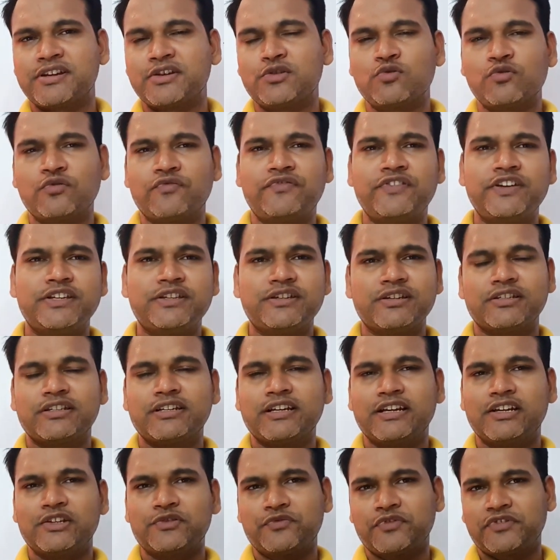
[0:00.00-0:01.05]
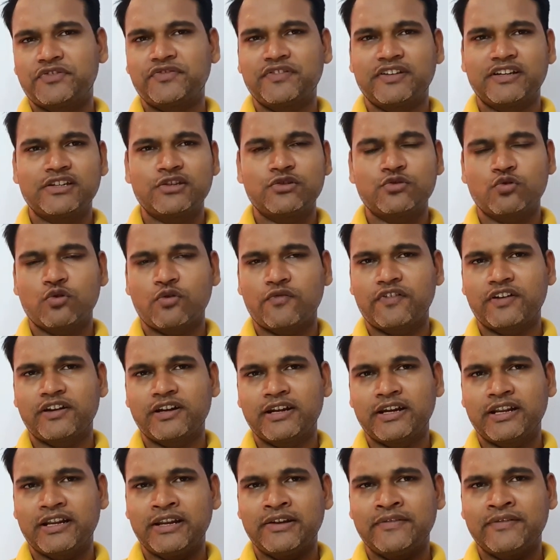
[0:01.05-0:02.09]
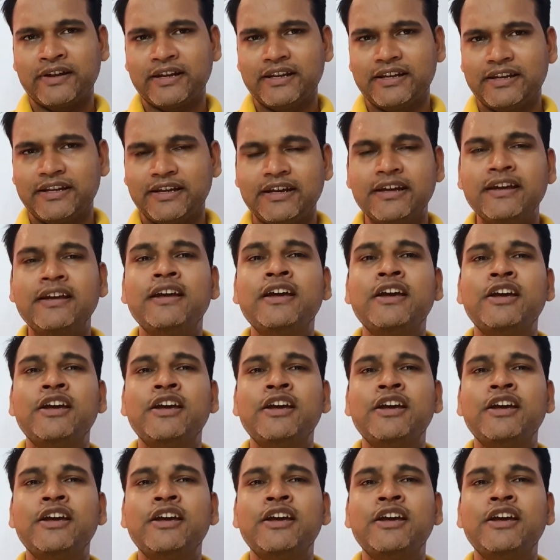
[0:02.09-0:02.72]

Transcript: के जो फीचर्स हैं स्पेसिफिकेशन जो ऑफर करने वाले हैं